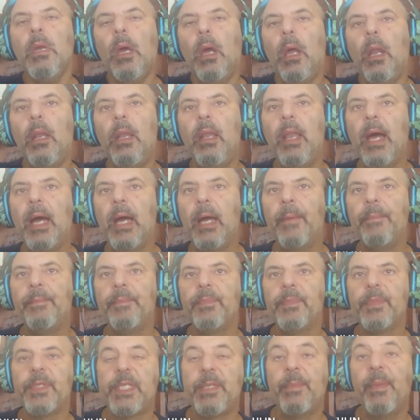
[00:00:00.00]

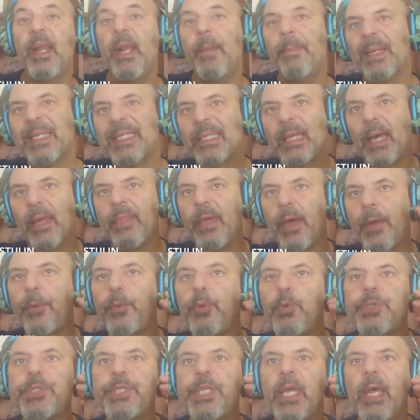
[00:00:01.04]
La semana pasada
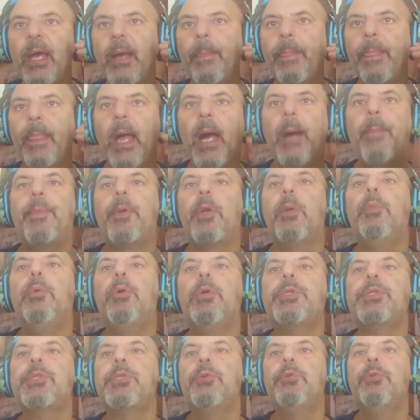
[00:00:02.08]
Rusia
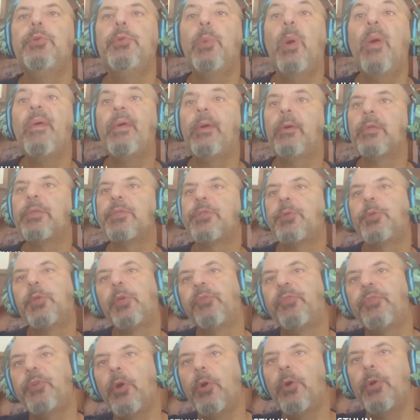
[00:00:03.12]
aprobó su nueva
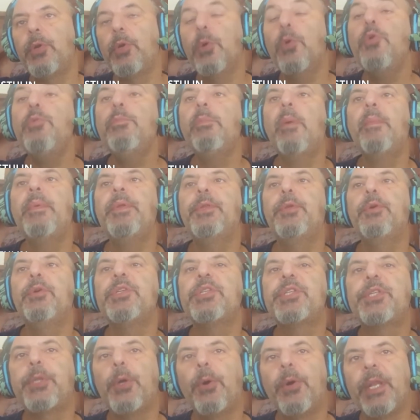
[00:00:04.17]
constitución, un momento
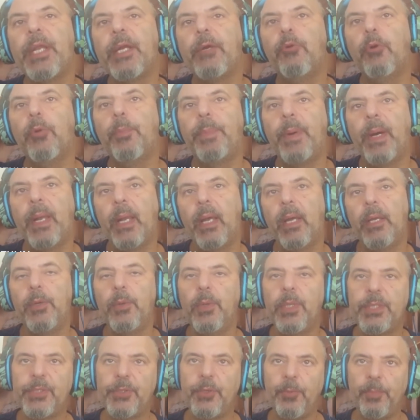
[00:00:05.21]
histórico para
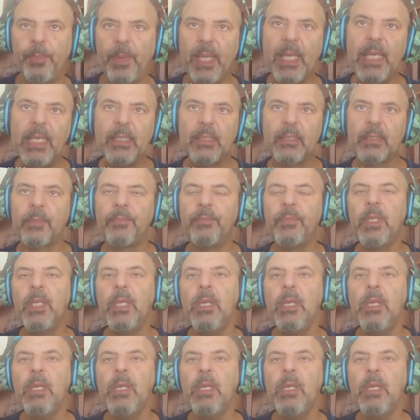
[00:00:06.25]
nuestro país.